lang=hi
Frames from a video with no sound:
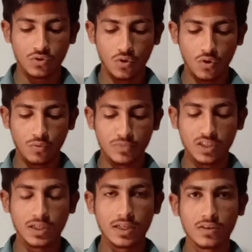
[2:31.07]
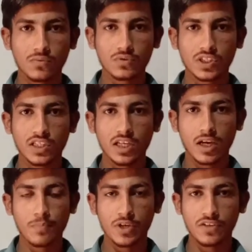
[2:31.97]
तो उम्मीद करता हूँ कि ये
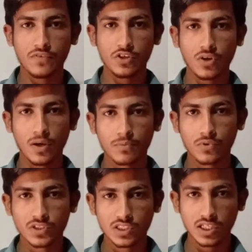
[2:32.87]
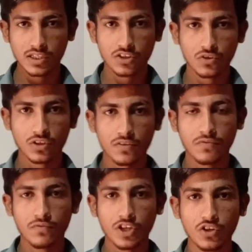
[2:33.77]
आप बनी वीडियो आपको अच्छी लगी होगी
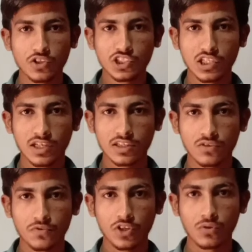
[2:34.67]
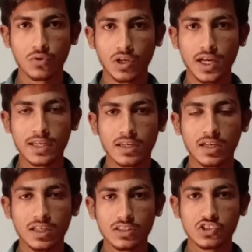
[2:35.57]
वीडियो अच्छी लगी तो वीडियो को लाइक करें